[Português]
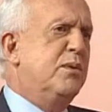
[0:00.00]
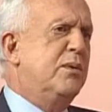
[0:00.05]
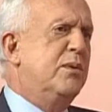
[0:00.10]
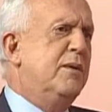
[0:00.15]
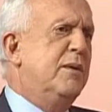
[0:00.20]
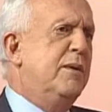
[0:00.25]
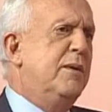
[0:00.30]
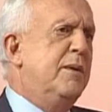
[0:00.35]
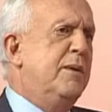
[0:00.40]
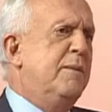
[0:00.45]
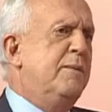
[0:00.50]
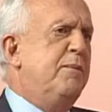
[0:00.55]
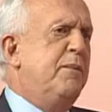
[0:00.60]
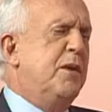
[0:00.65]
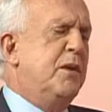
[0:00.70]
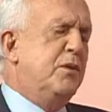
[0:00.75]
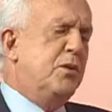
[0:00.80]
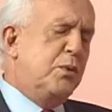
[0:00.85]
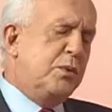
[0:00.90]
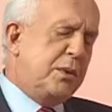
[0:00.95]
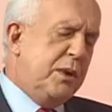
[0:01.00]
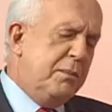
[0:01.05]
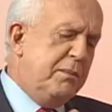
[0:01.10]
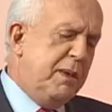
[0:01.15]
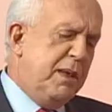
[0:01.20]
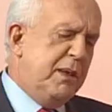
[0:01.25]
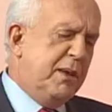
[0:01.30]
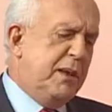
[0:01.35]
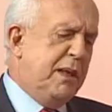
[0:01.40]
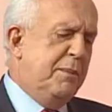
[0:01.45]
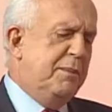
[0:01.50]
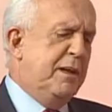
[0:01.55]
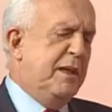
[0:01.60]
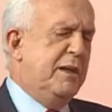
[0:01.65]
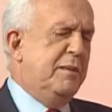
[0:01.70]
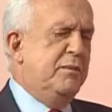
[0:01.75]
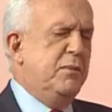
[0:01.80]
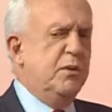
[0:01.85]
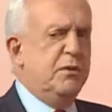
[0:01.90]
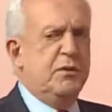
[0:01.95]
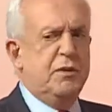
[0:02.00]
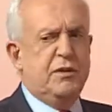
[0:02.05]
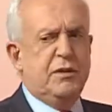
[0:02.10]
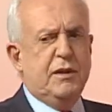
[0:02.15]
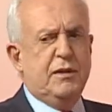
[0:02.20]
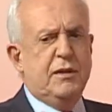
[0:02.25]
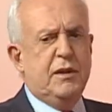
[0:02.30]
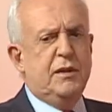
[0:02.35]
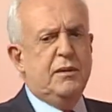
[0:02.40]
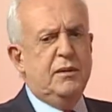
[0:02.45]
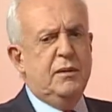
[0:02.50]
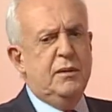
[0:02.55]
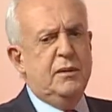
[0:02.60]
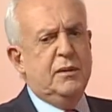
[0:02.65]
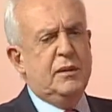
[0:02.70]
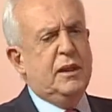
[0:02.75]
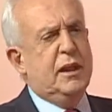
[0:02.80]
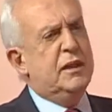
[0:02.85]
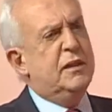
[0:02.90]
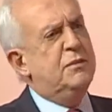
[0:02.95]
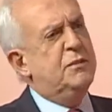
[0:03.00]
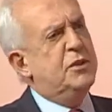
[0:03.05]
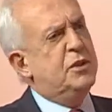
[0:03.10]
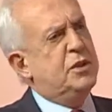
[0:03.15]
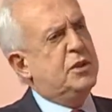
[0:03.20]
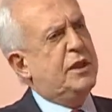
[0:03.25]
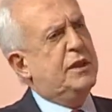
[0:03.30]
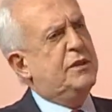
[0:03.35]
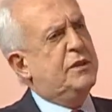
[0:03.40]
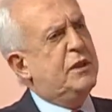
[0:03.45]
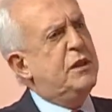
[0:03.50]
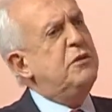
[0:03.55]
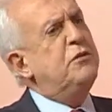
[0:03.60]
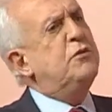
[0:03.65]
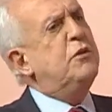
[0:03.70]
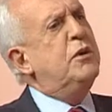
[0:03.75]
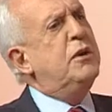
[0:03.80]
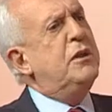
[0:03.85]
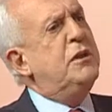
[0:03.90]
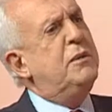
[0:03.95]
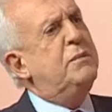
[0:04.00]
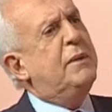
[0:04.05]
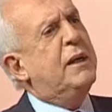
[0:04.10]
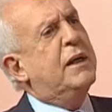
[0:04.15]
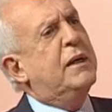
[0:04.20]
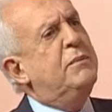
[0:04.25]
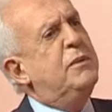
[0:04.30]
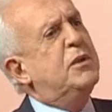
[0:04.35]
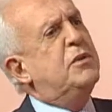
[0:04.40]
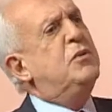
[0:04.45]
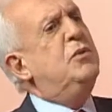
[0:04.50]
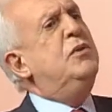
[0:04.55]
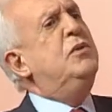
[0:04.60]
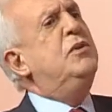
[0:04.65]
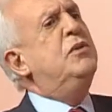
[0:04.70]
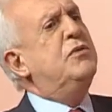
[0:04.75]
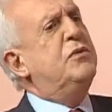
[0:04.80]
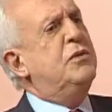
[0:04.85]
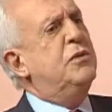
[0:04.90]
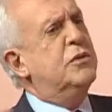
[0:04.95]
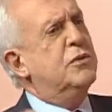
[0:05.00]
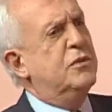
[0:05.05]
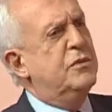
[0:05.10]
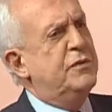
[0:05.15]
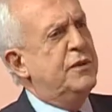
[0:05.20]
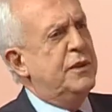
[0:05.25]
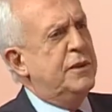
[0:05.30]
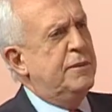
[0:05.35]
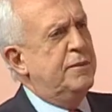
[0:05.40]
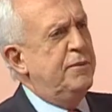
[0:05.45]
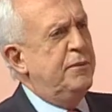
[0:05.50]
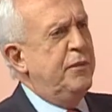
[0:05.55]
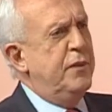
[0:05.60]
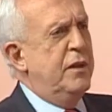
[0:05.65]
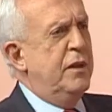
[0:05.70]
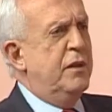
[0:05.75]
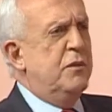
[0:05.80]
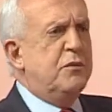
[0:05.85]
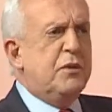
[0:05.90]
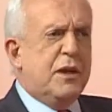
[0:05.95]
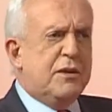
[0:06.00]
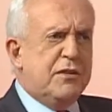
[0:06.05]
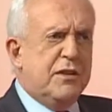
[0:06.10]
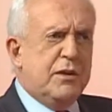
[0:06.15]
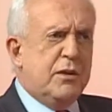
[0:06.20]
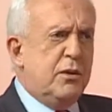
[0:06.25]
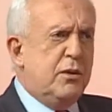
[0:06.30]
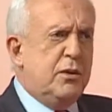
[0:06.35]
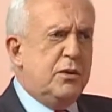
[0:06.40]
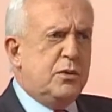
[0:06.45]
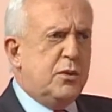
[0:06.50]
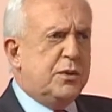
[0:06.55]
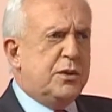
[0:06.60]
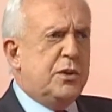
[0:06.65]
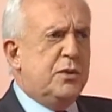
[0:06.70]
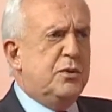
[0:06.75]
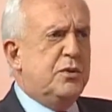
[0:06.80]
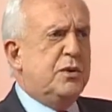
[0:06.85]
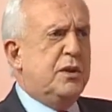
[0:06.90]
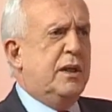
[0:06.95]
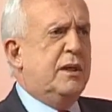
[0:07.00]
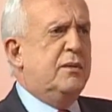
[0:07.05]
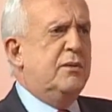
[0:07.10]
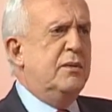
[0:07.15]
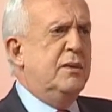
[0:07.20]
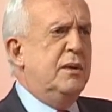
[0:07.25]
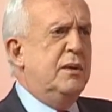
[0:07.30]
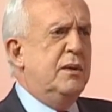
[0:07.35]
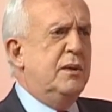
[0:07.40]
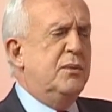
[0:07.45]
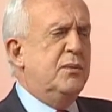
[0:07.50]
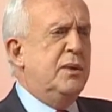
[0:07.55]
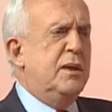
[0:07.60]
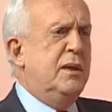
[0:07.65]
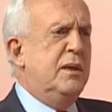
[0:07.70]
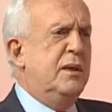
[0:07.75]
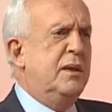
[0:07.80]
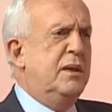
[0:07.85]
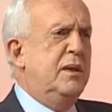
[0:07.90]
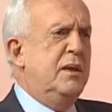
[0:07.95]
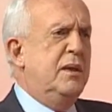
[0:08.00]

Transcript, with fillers: Do tamanho que é. Do tamanho que é Pernambuco, você ter que administrar três folhas de pagamento no início de um governo. Foi assim que eu encontrei o Estado, não é?